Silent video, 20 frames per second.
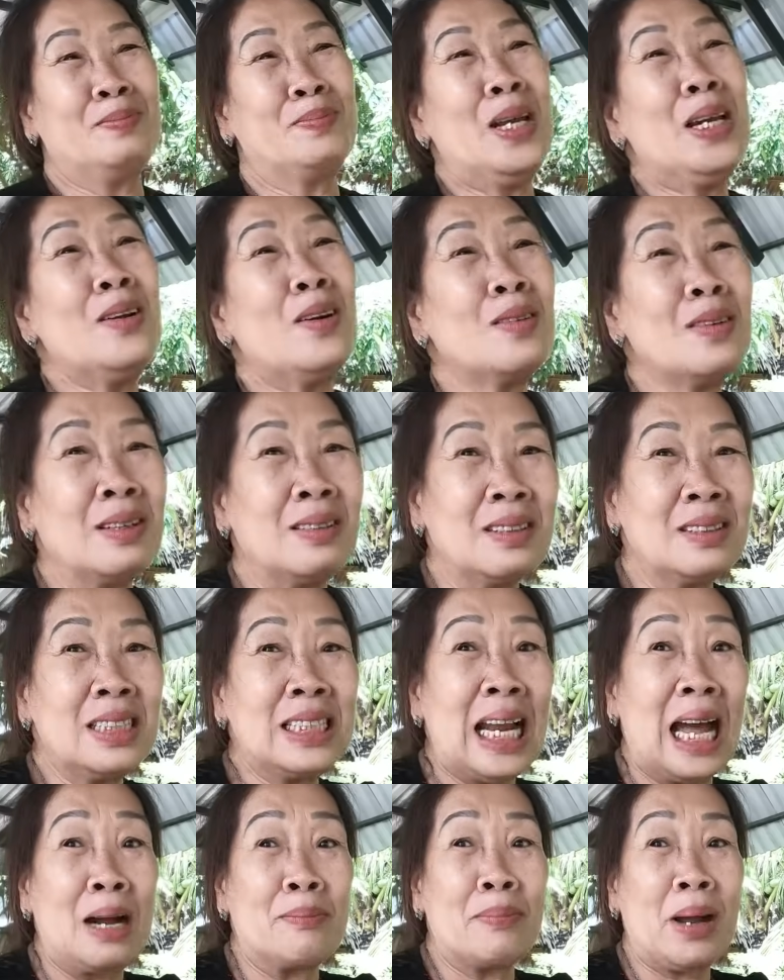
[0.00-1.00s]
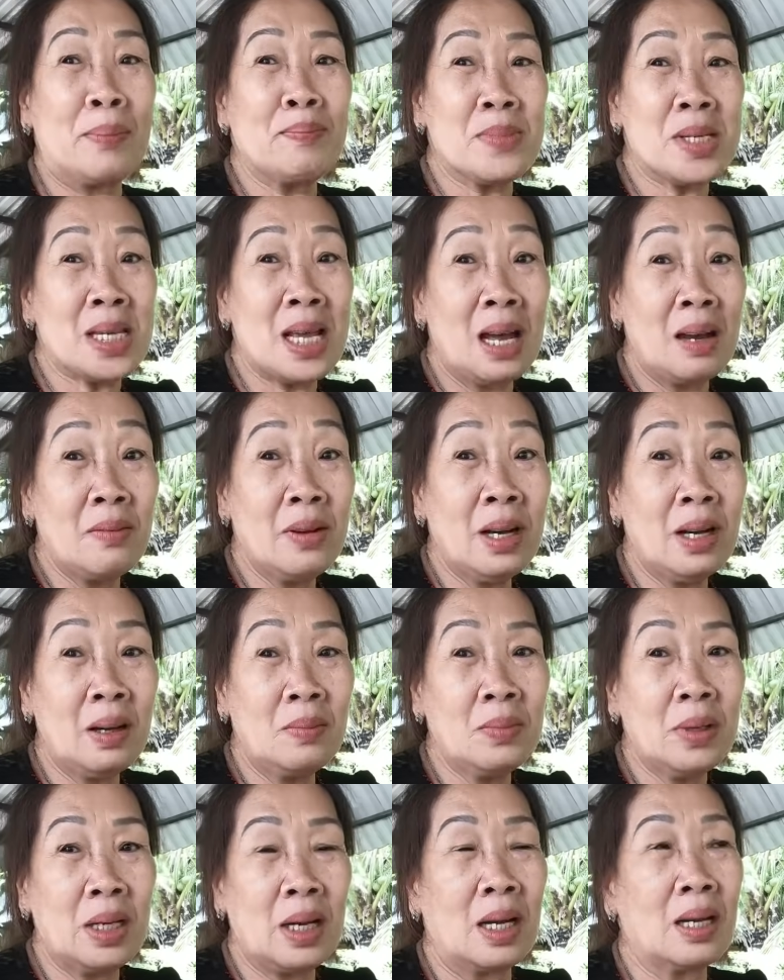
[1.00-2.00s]
biết đâu được nó rằng mâm sao phải
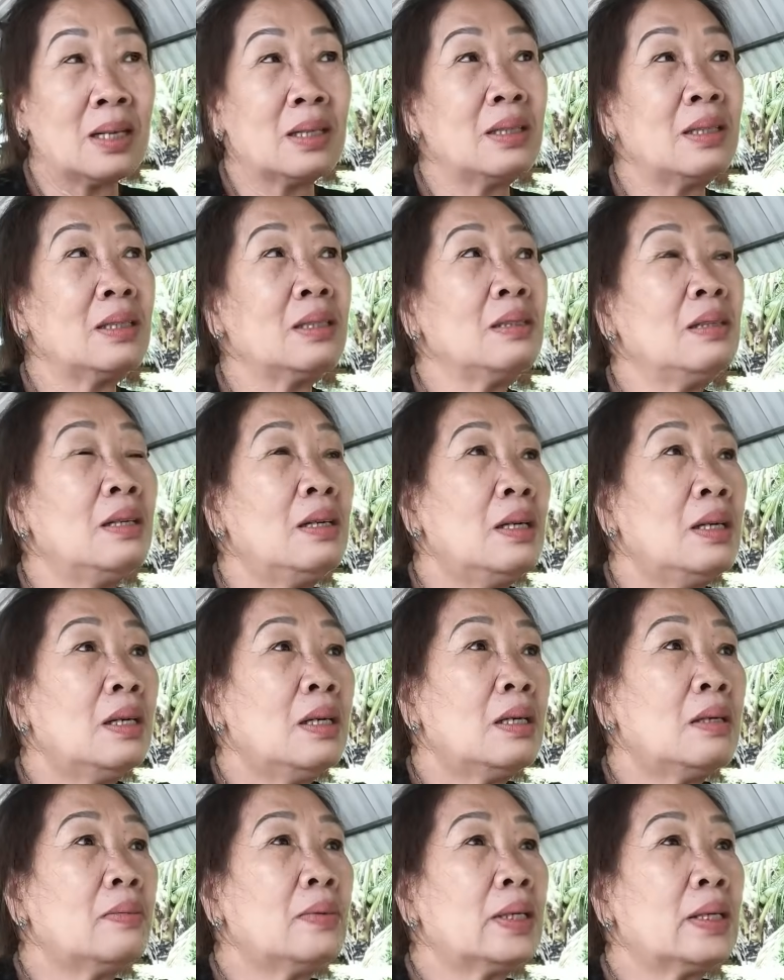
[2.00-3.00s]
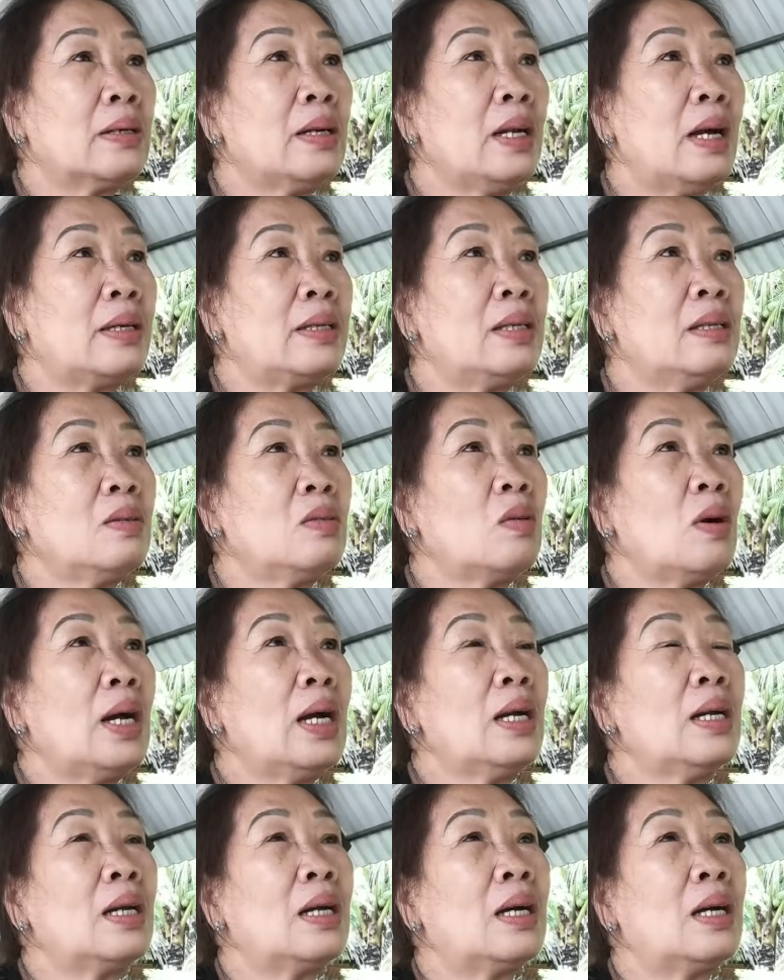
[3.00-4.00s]
không là mà nói là dứt
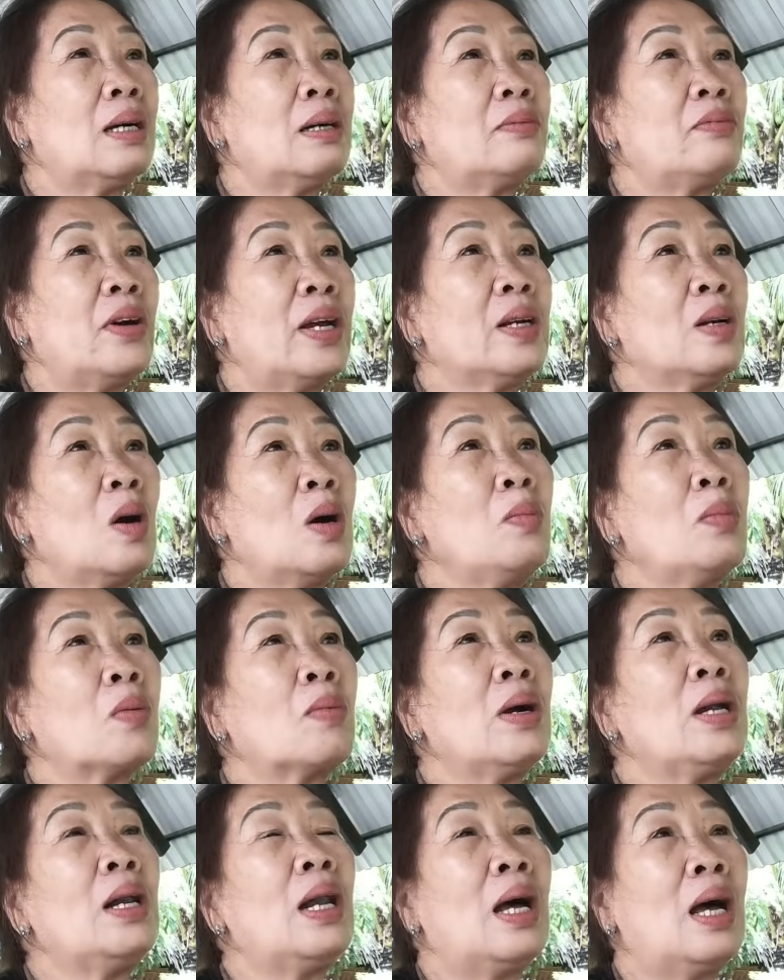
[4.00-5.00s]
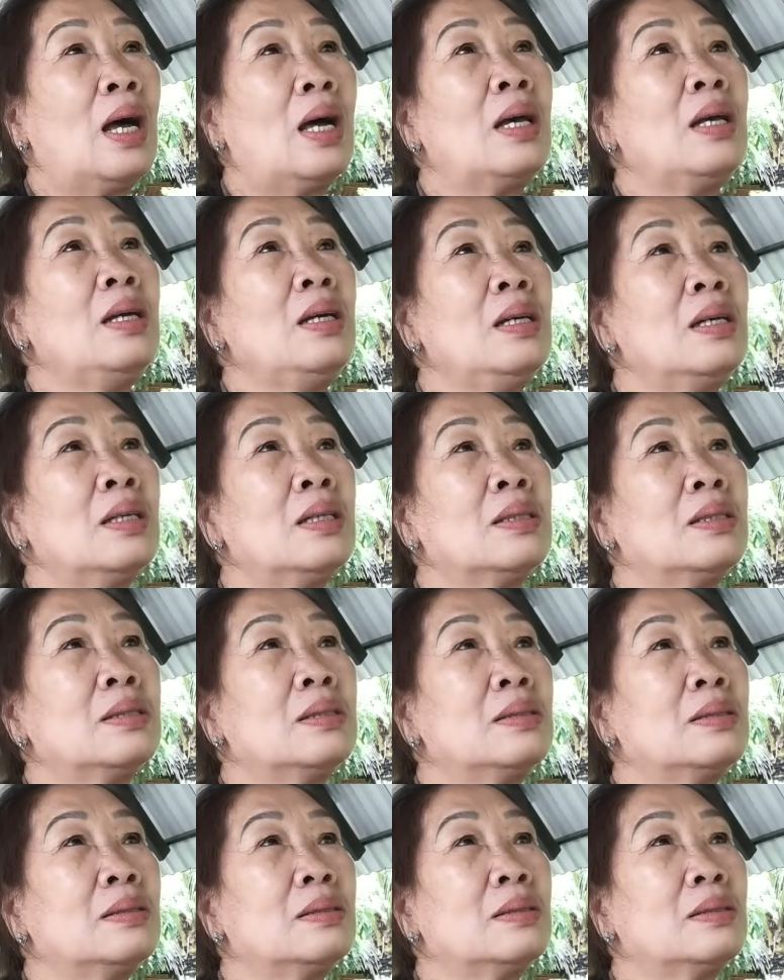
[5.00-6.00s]
khoát là phải có một cái lễ
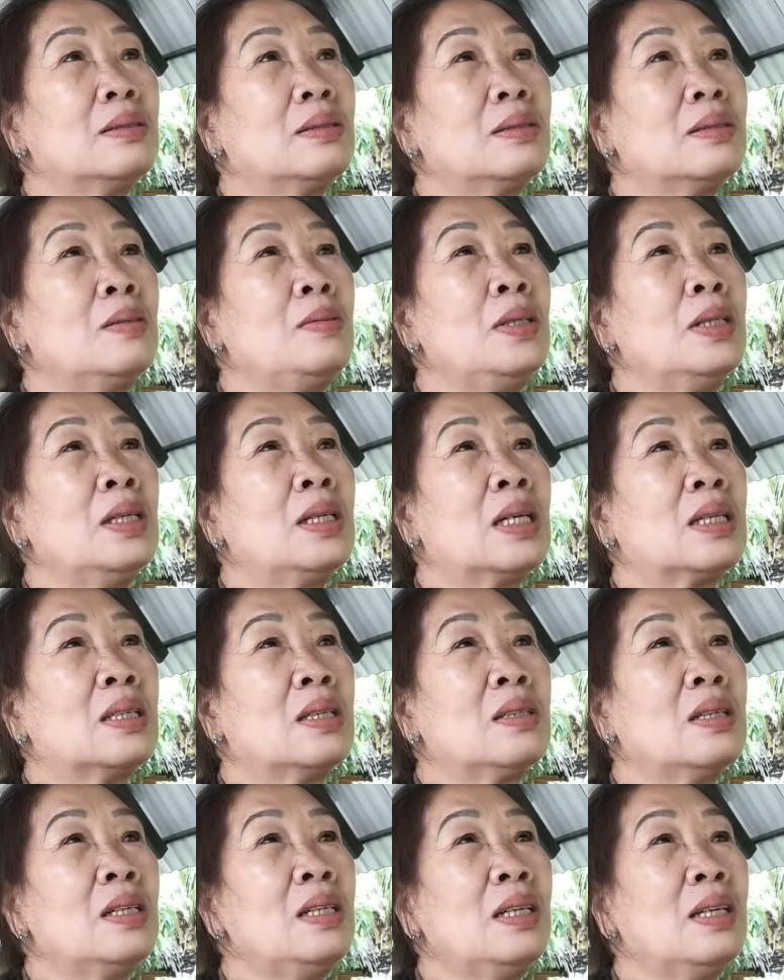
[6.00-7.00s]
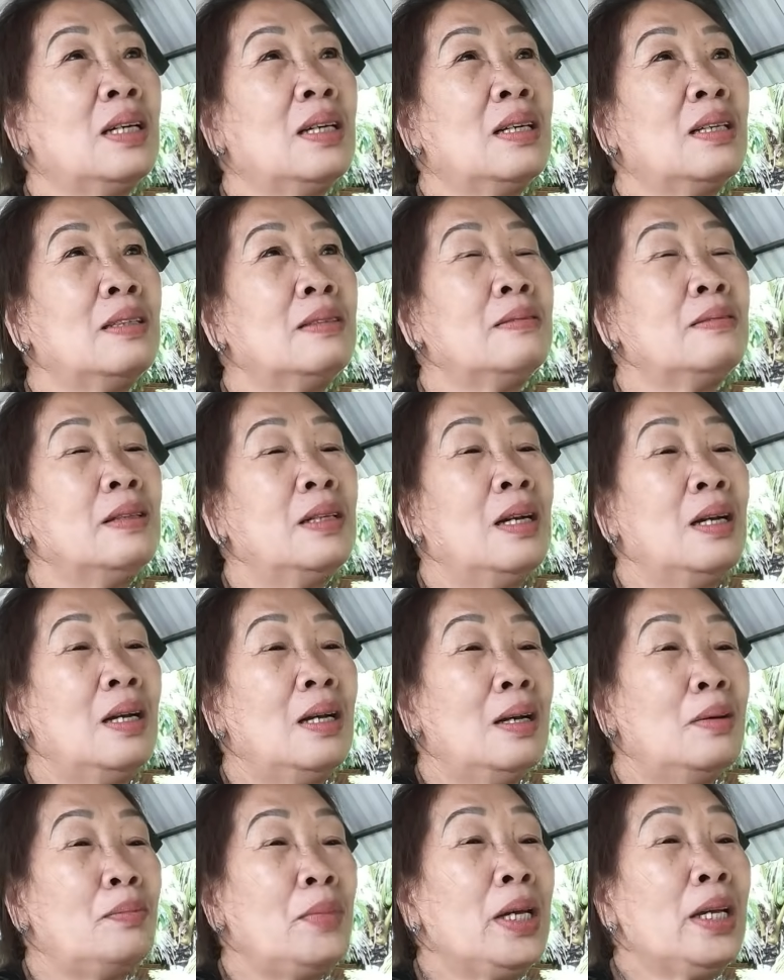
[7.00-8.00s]
cũng à. như là nó nói à,
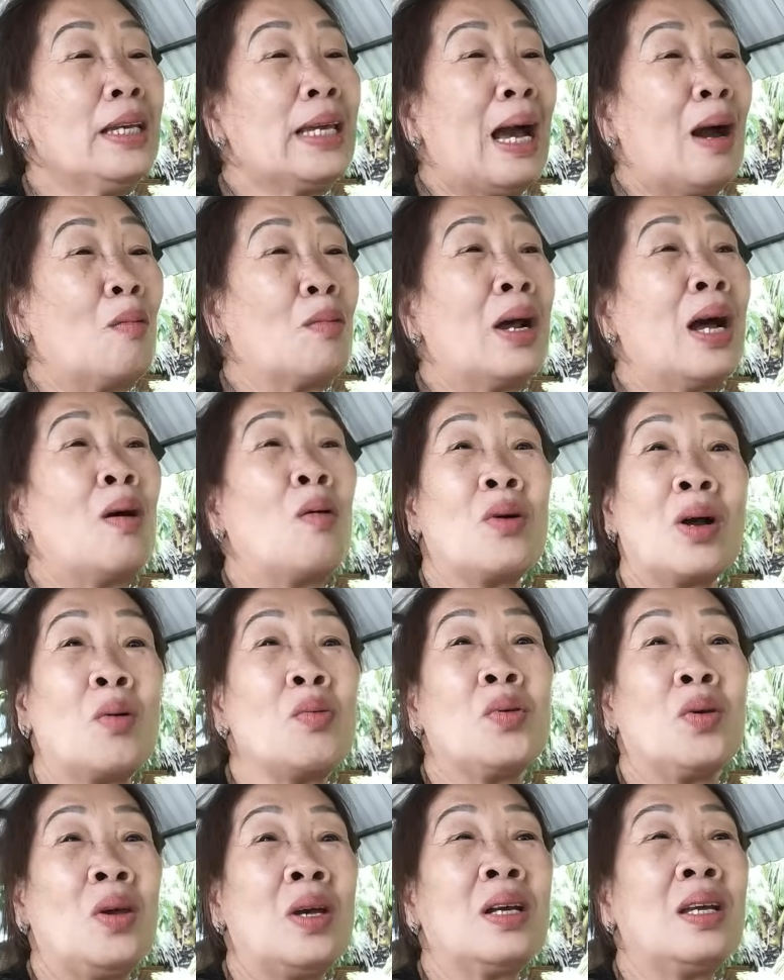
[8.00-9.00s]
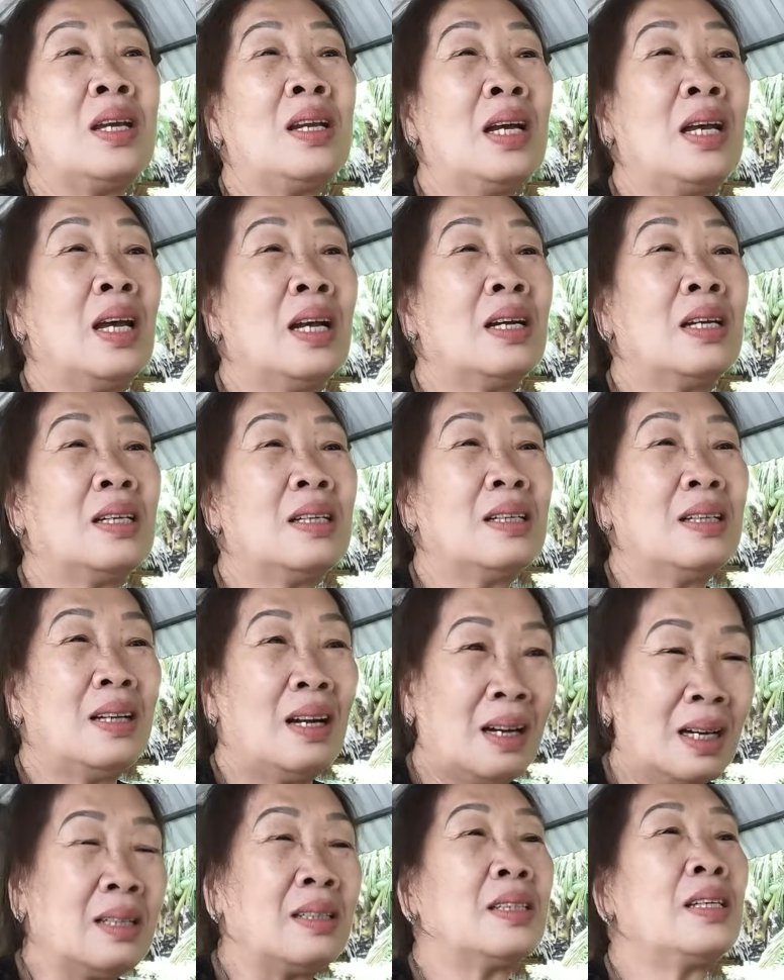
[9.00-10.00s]
miếng chào đầu câu chuyện vậy đó ha dạ.
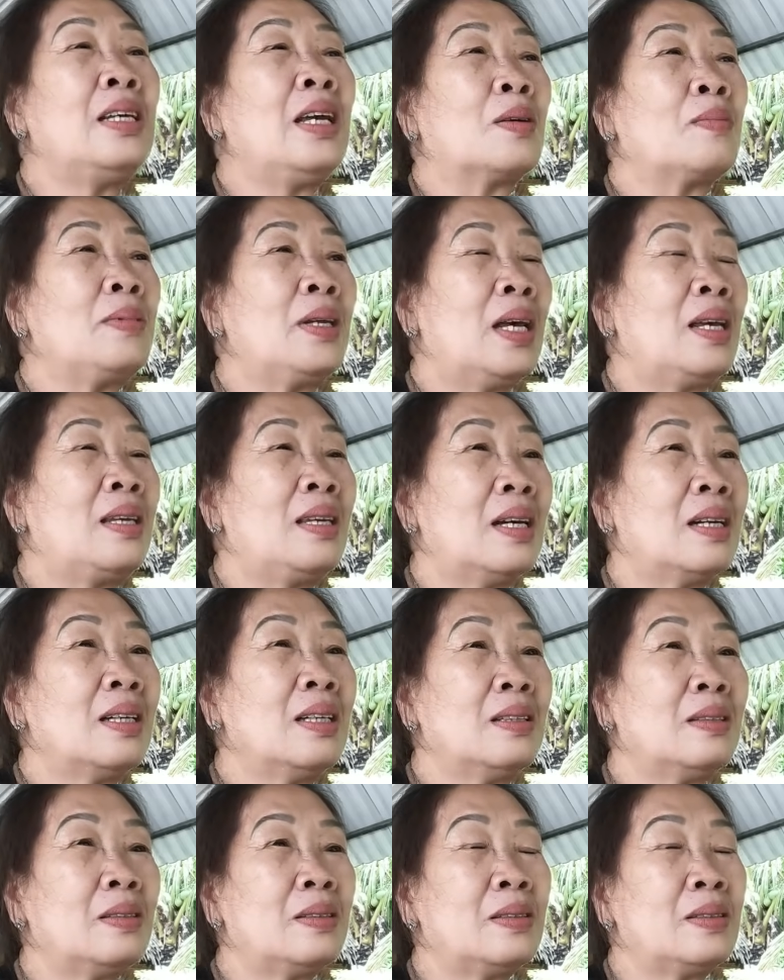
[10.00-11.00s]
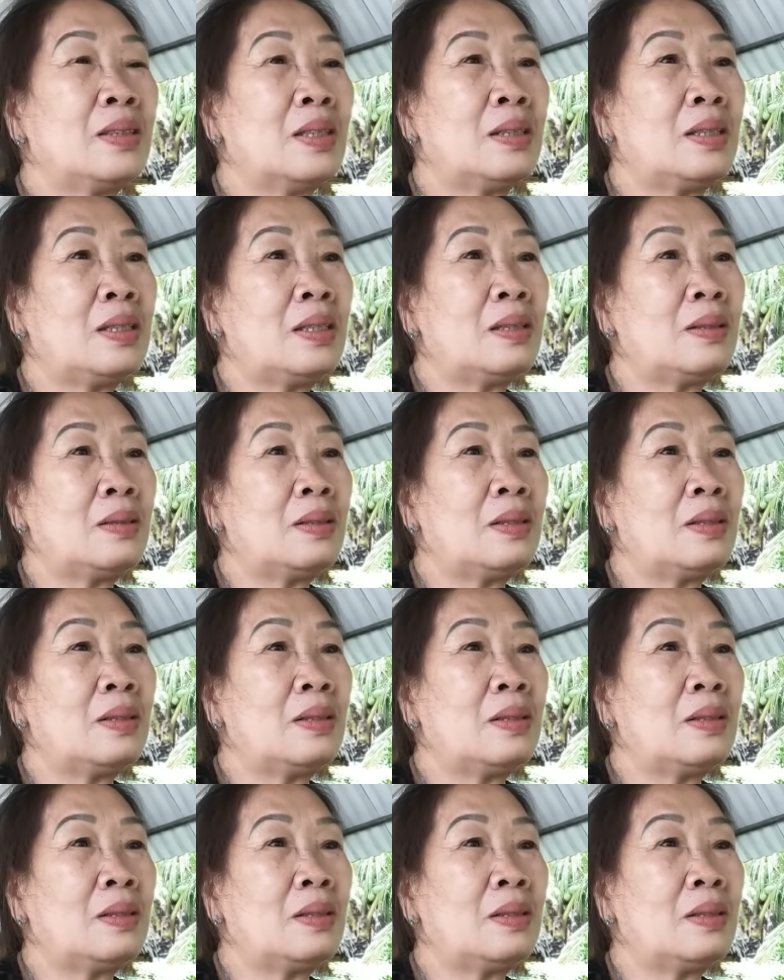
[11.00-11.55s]
ờ cái gì cũng vậy chứ anh